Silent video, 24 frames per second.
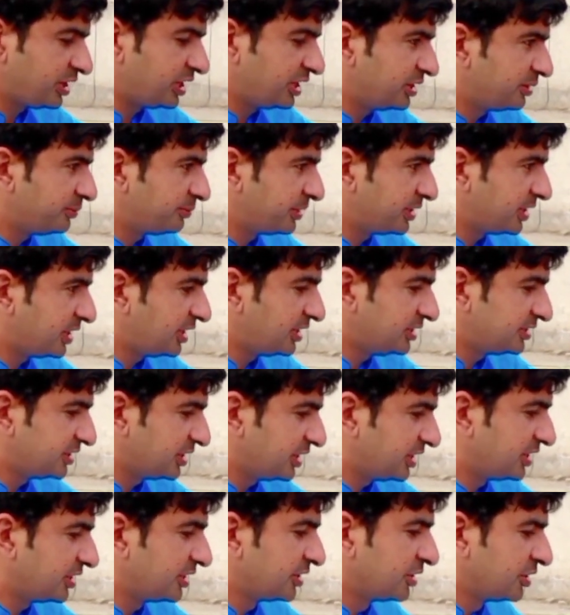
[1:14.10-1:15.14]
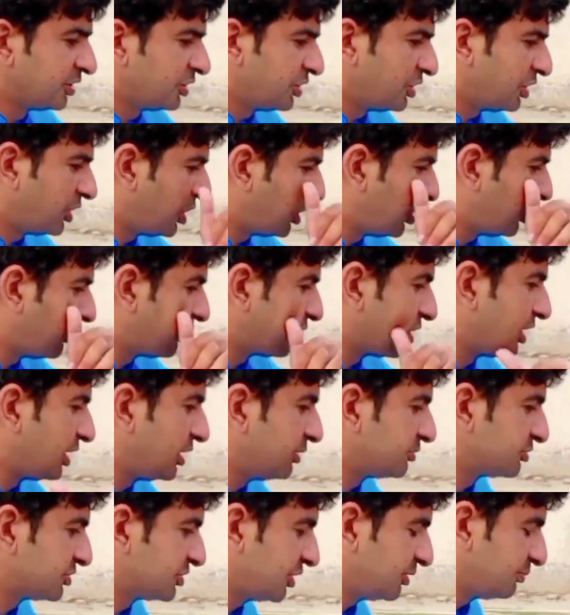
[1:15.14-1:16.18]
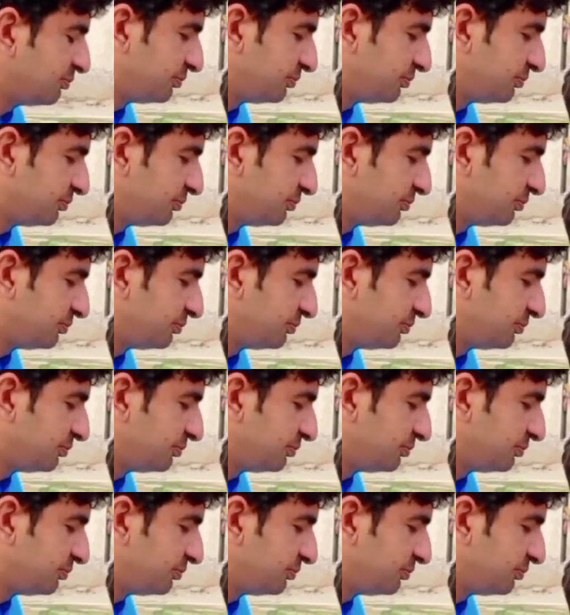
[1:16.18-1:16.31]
इकबाल ने बना ली है और हम